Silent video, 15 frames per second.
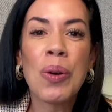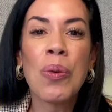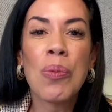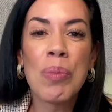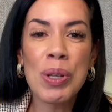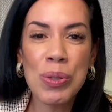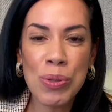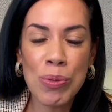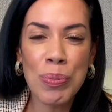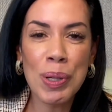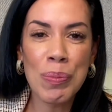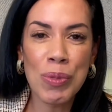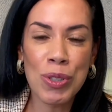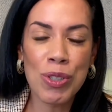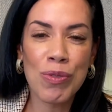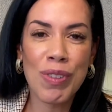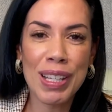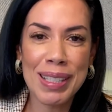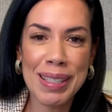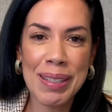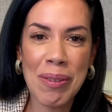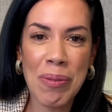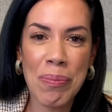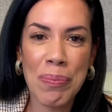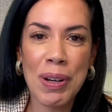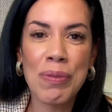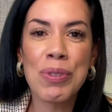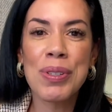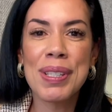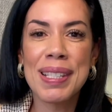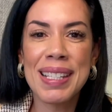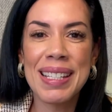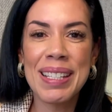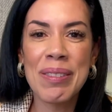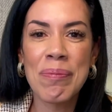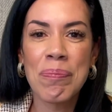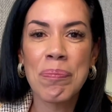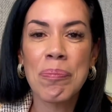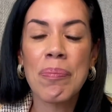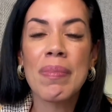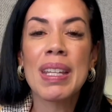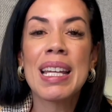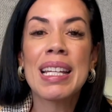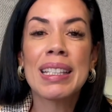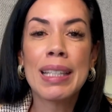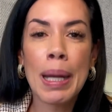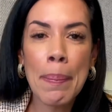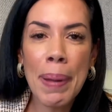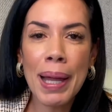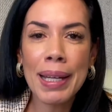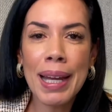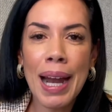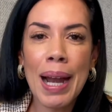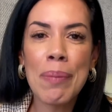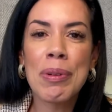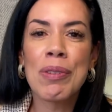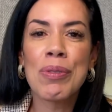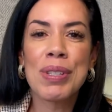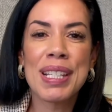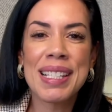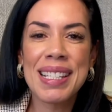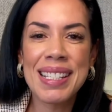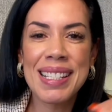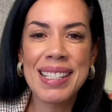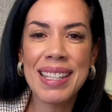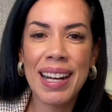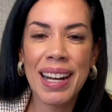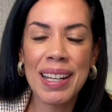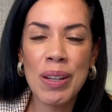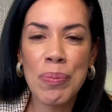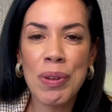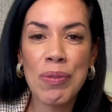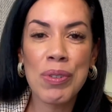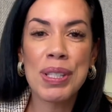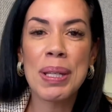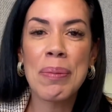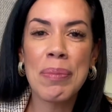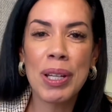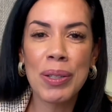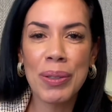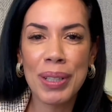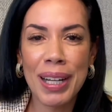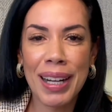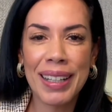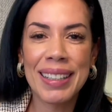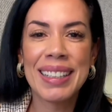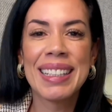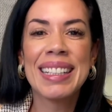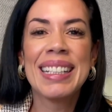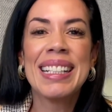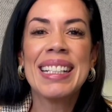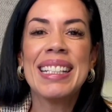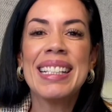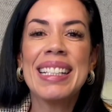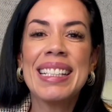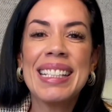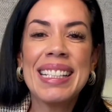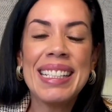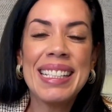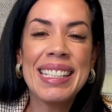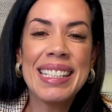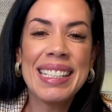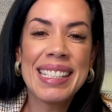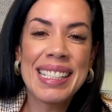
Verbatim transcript: Uma super motivação para você trabalhar, para você se distrair, para você melhorar e